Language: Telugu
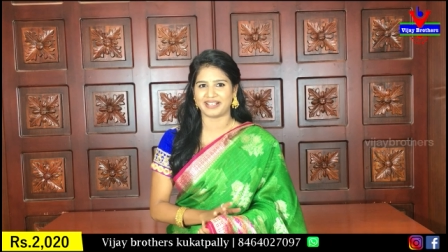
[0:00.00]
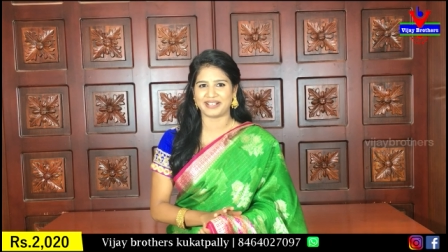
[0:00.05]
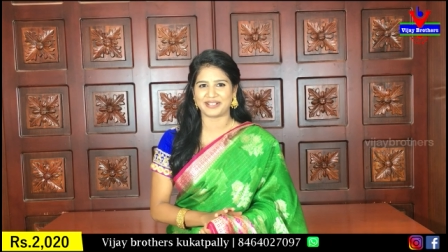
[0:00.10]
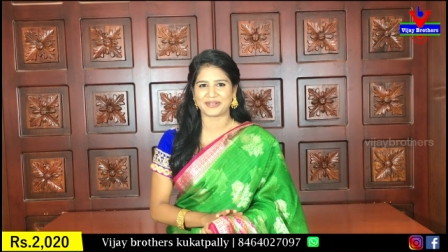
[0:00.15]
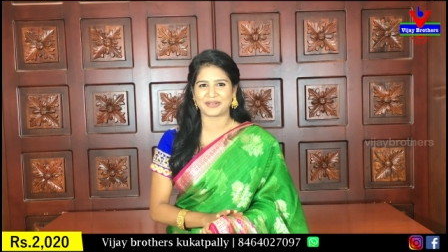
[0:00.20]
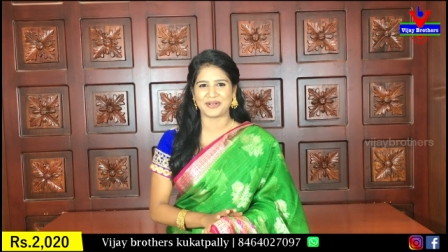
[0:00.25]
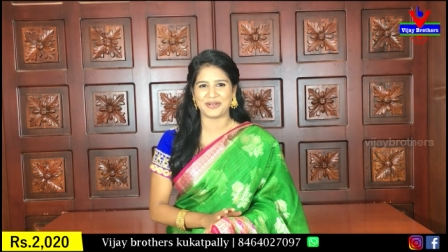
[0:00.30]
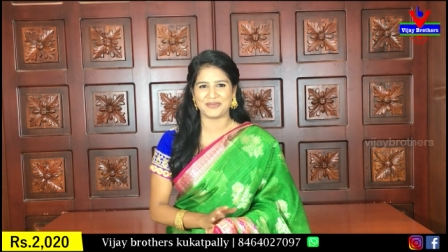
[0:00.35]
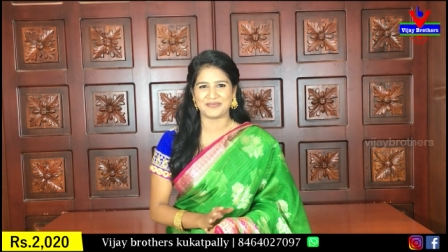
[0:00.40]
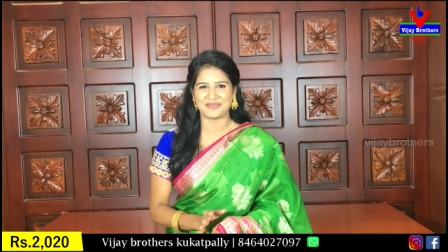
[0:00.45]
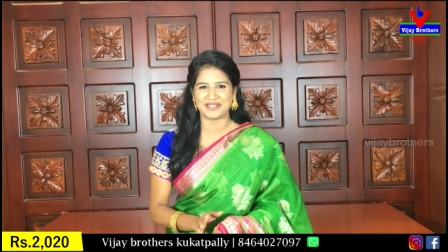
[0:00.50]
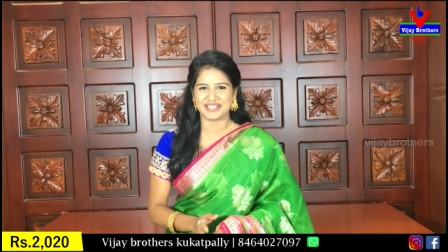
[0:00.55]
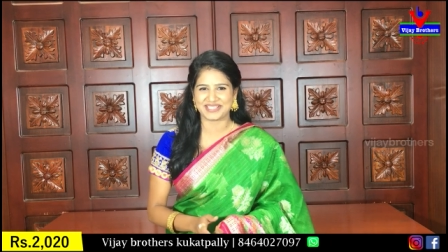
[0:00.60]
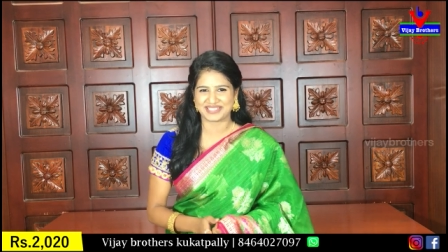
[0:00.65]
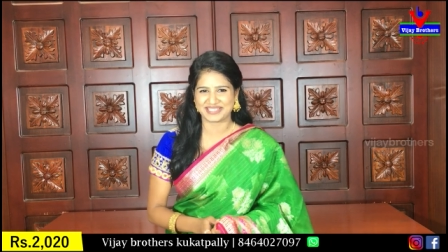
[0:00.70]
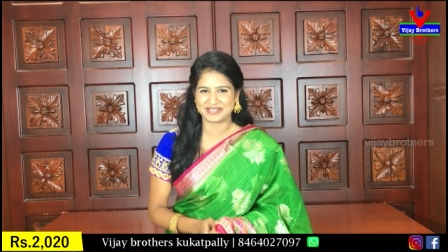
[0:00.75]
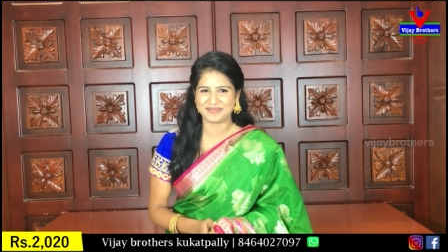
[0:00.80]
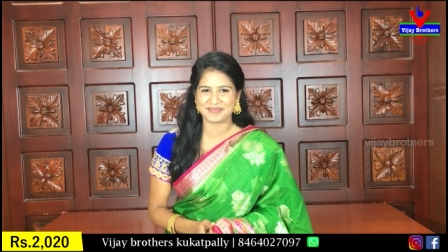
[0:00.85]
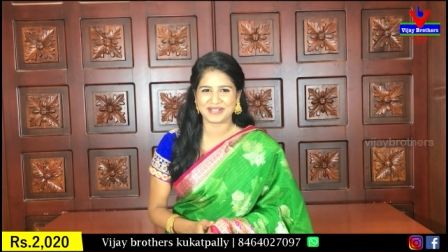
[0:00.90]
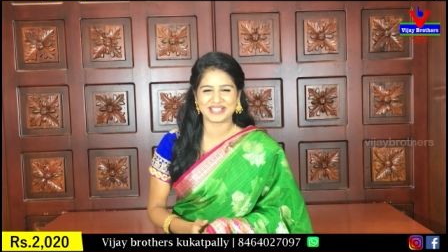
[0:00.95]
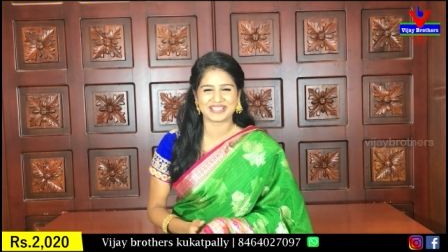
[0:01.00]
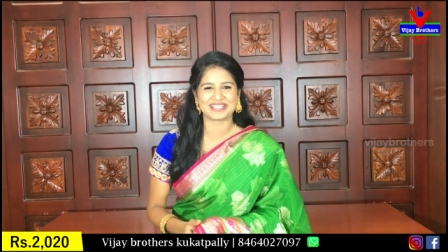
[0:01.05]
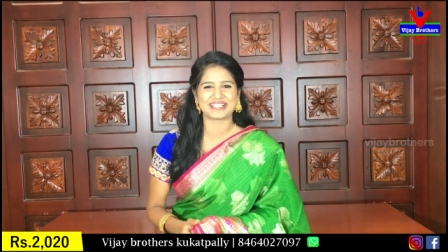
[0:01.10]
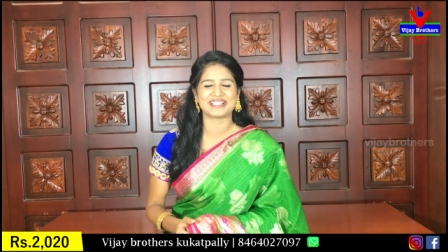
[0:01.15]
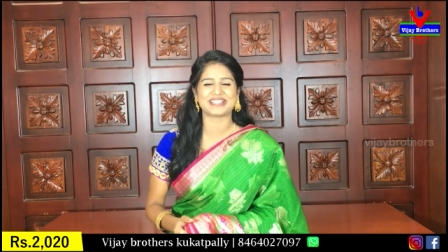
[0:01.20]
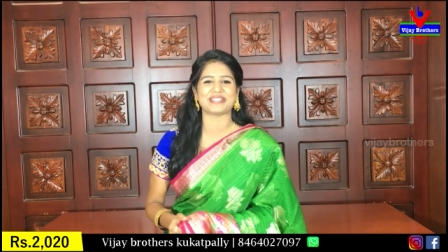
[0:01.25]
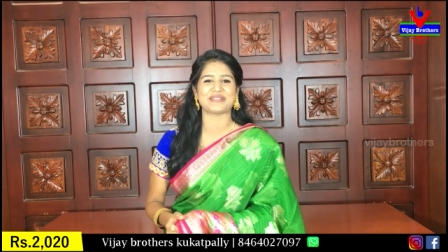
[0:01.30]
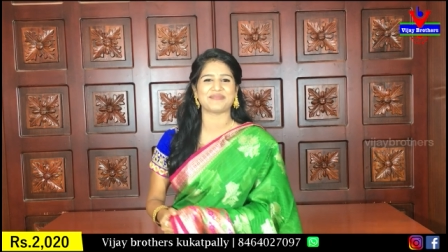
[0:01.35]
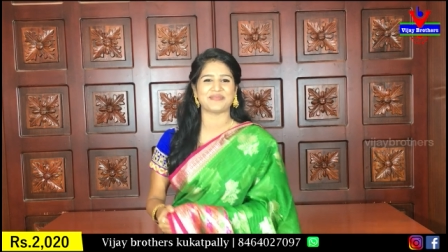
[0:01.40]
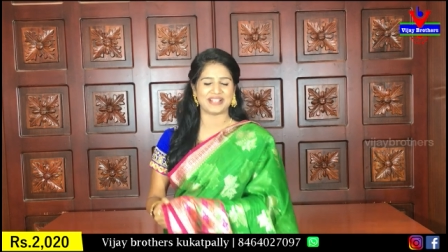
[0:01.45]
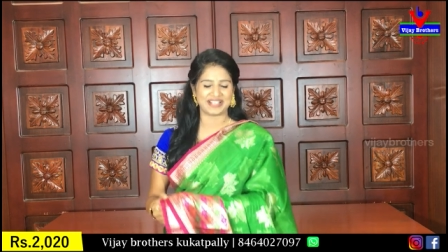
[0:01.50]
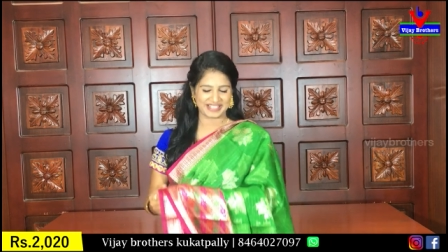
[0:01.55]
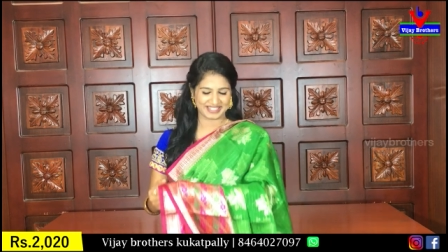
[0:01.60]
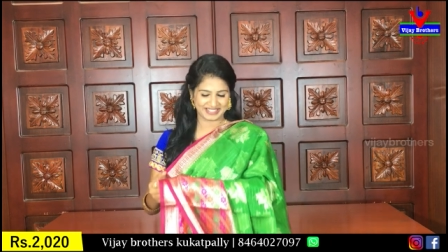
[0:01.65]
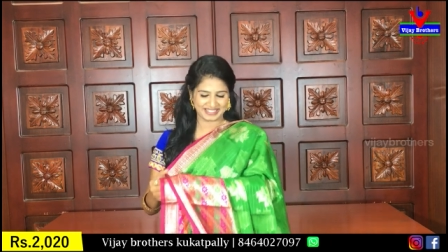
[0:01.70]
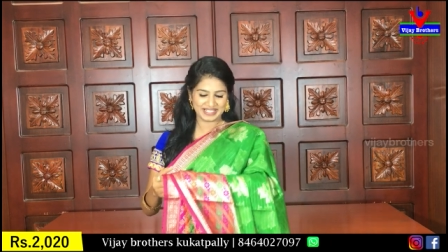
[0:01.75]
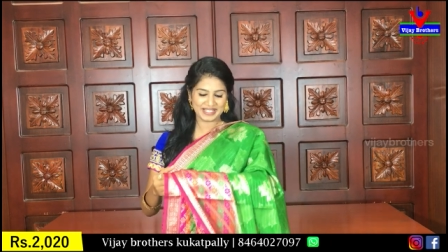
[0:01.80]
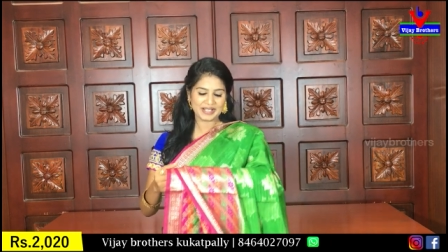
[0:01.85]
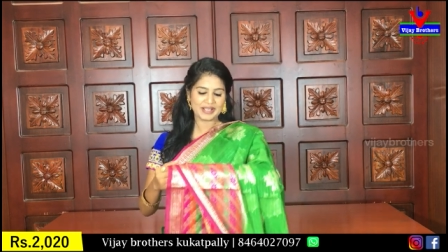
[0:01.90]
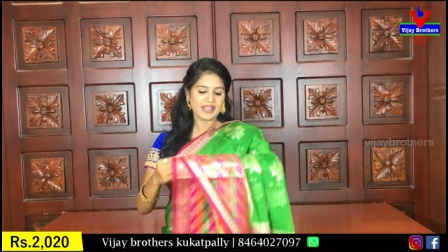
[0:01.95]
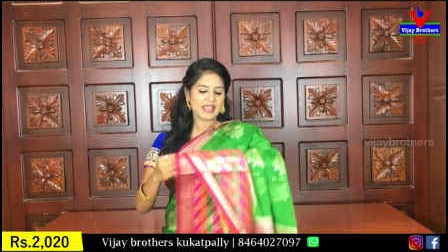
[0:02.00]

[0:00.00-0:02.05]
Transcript: కలర్ కాంబినేషన్ బేసిక్గా చెప్పాలంటే